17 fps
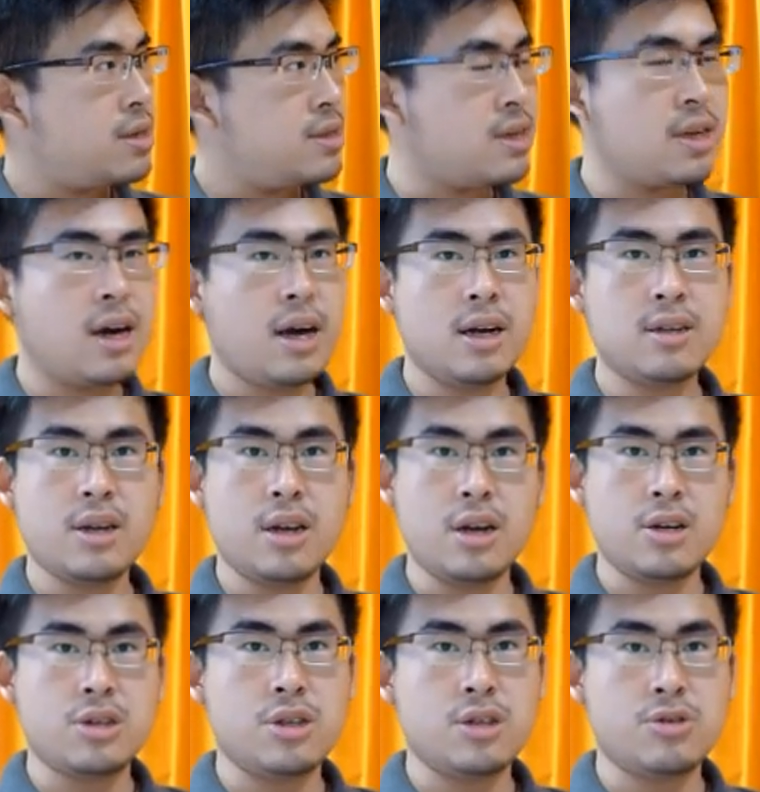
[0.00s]
健康当
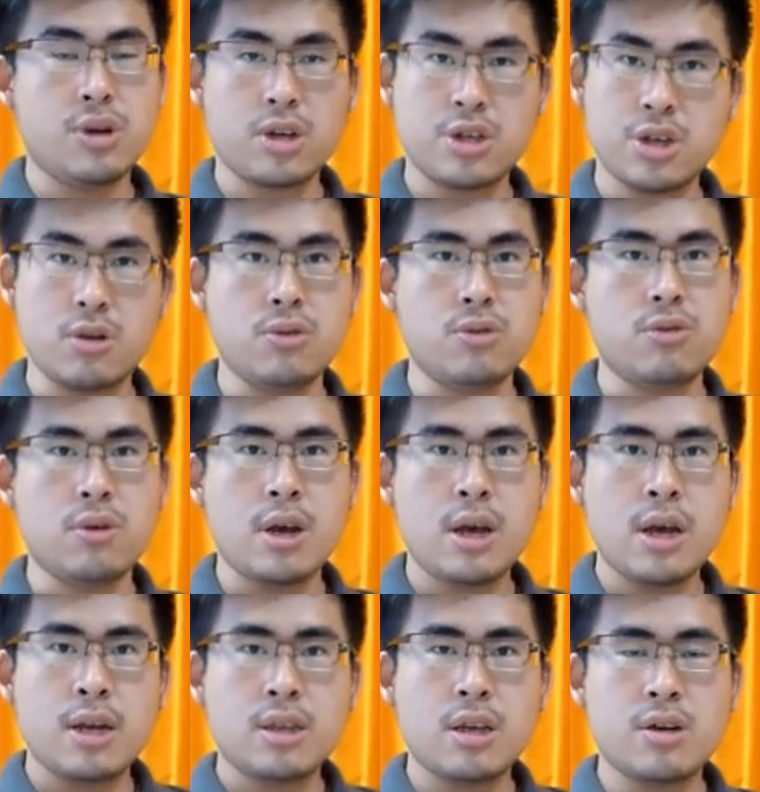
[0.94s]
然是需要照顾，
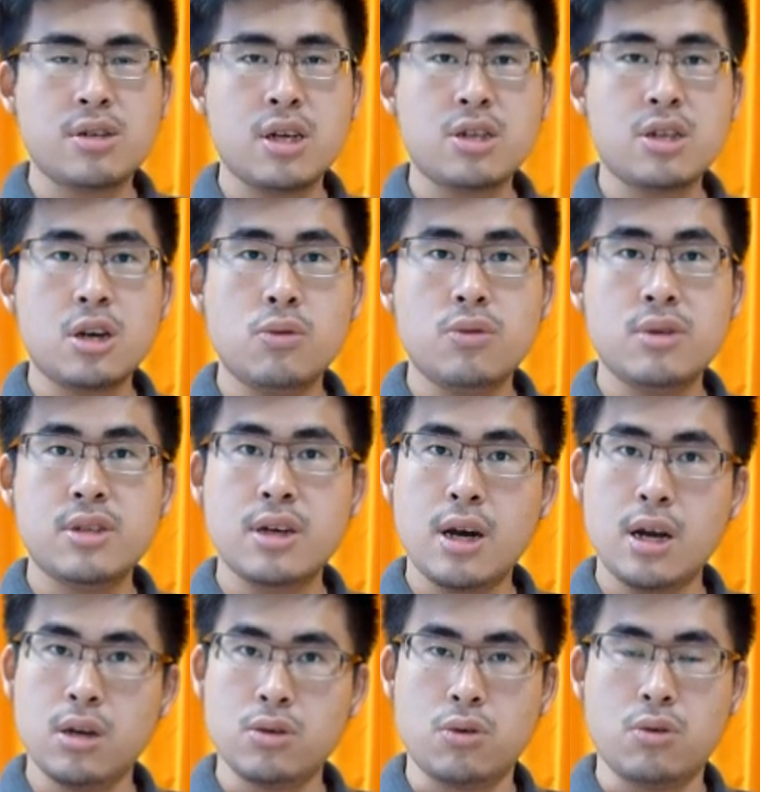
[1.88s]
但是在照顾健
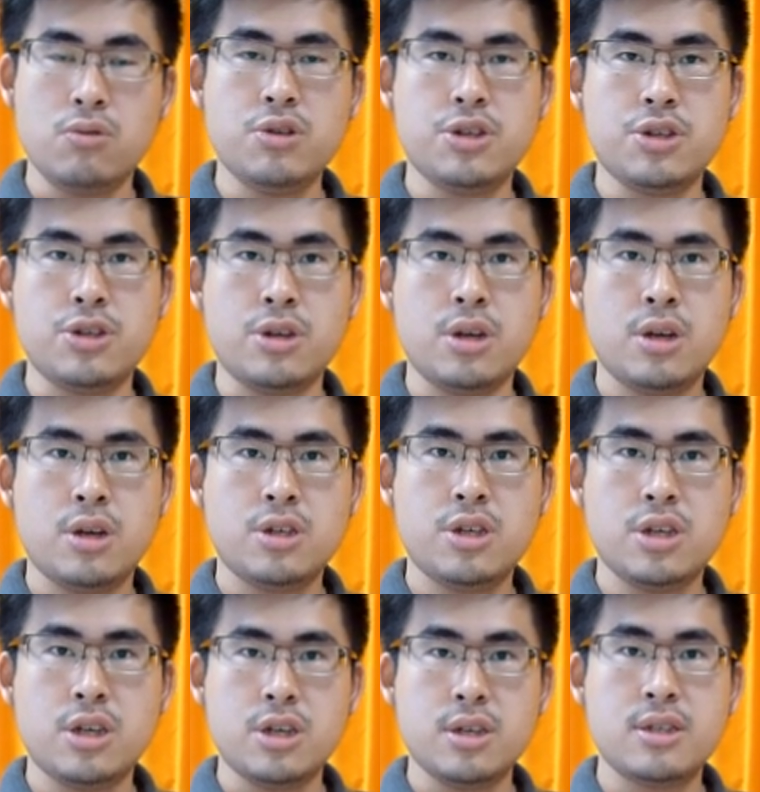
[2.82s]
康的同时，
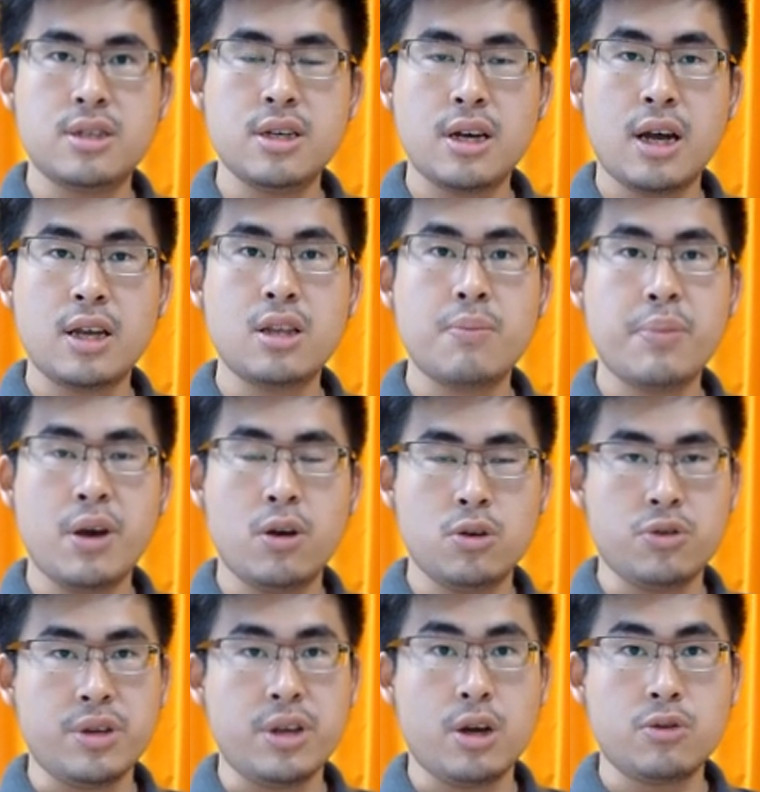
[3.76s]
这个健康的
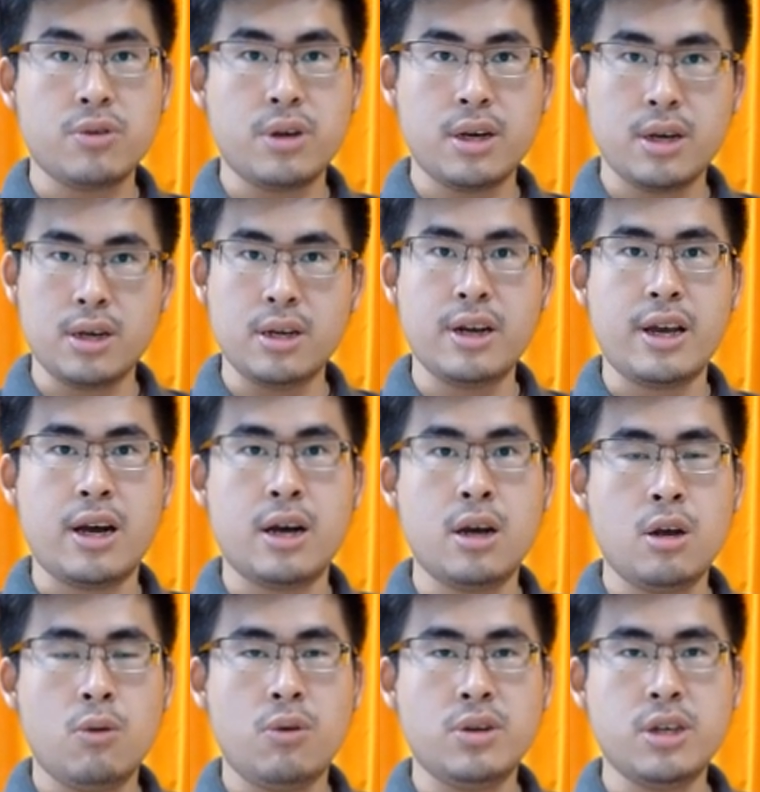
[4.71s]
标准要如何衡量？
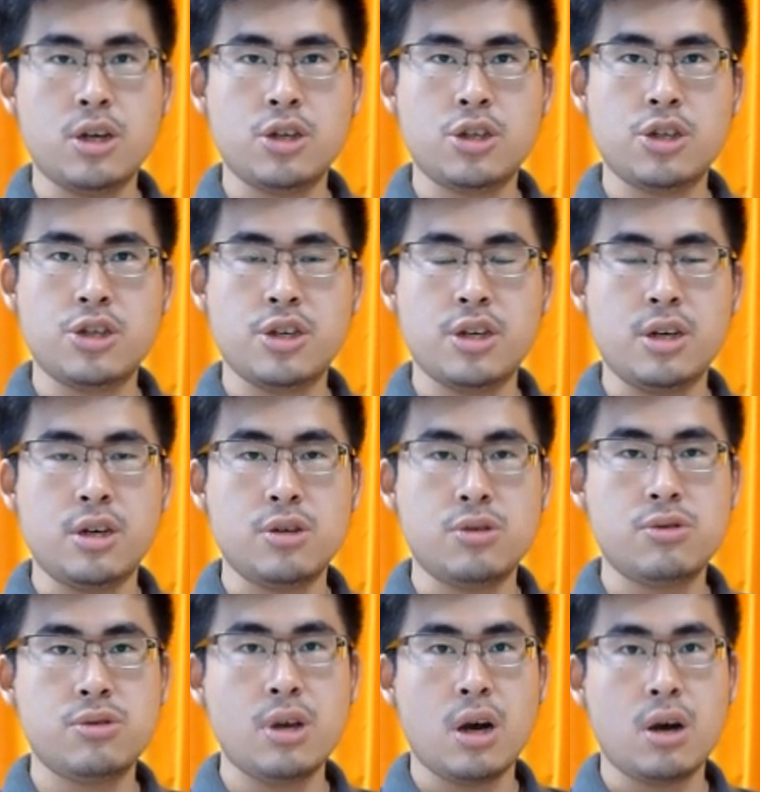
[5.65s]
我想这是一个
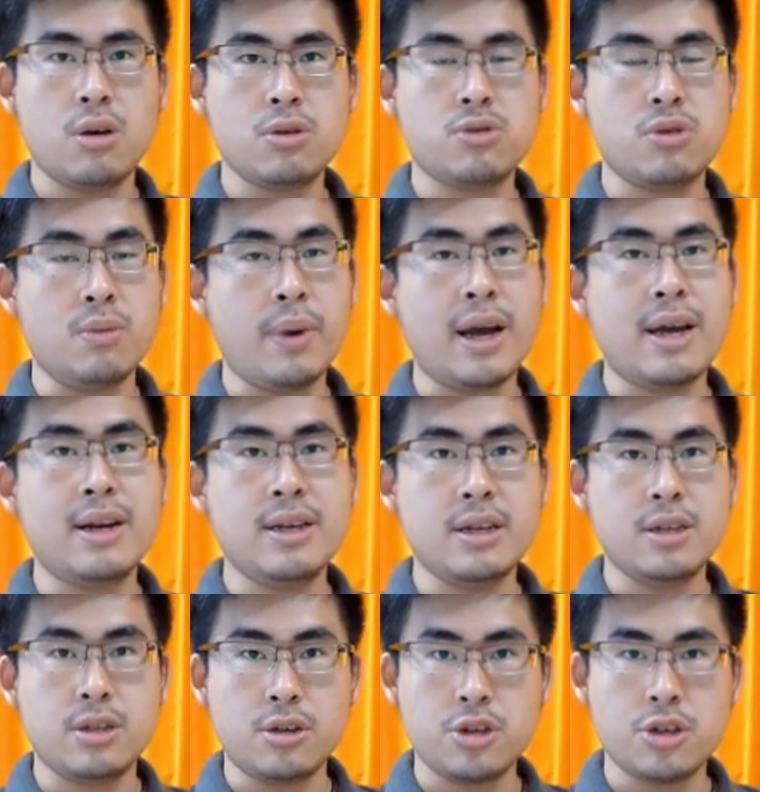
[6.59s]
需要全盘
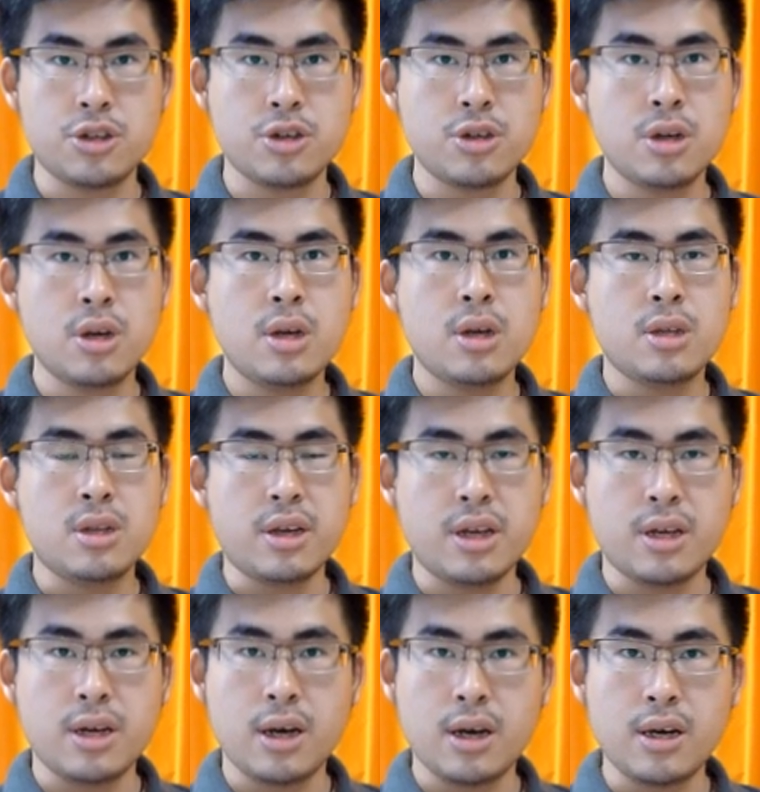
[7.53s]
利益得失的
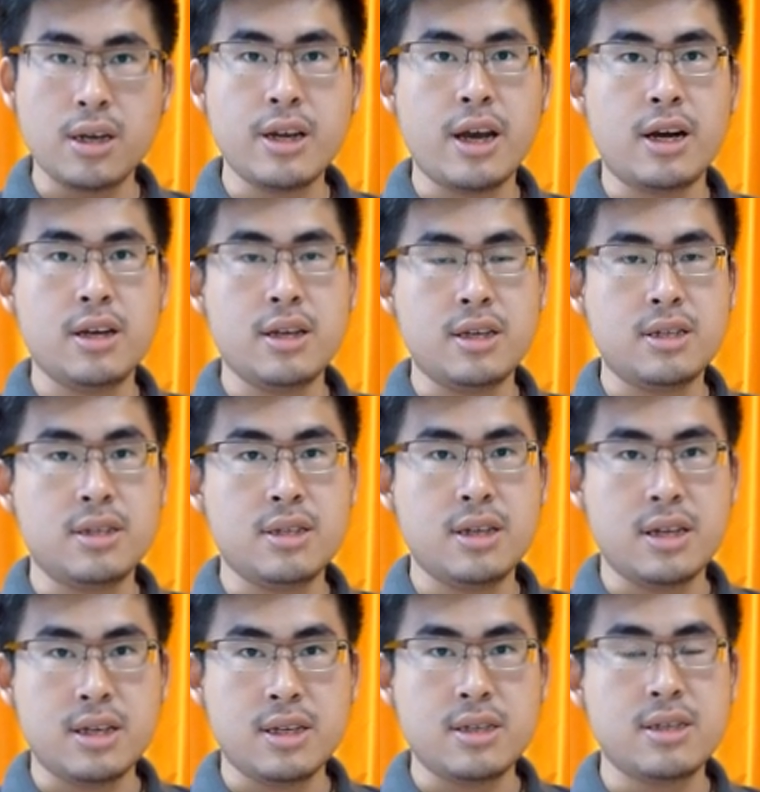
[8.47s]
一个衡量以
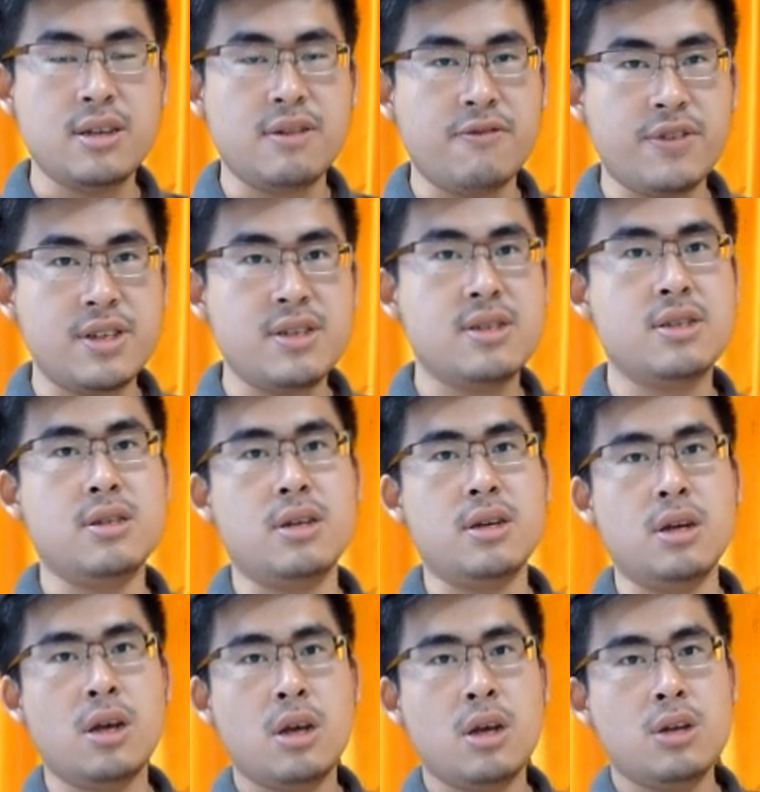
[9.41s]
及理性分析
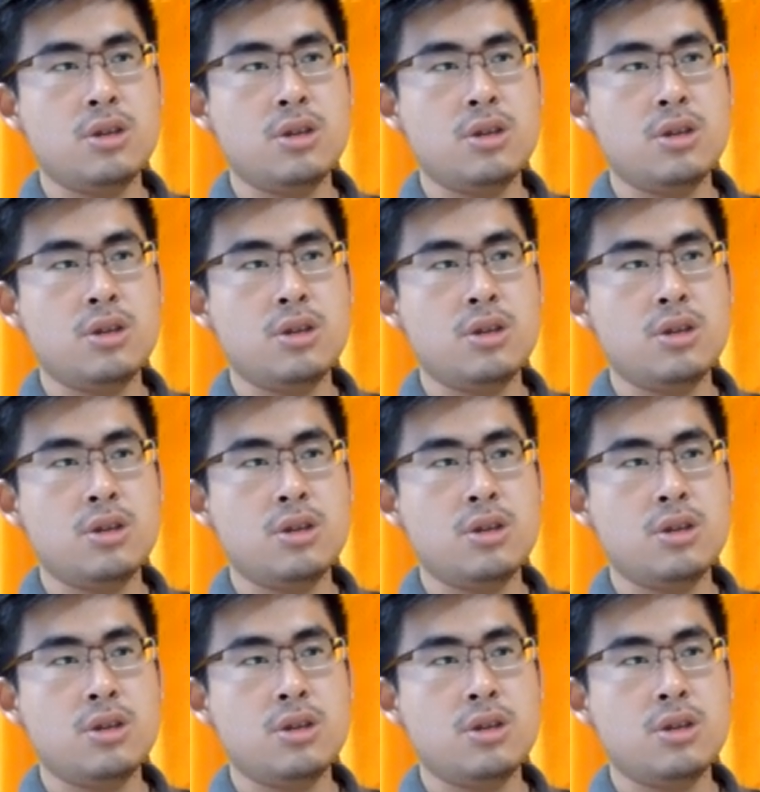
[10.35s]
的。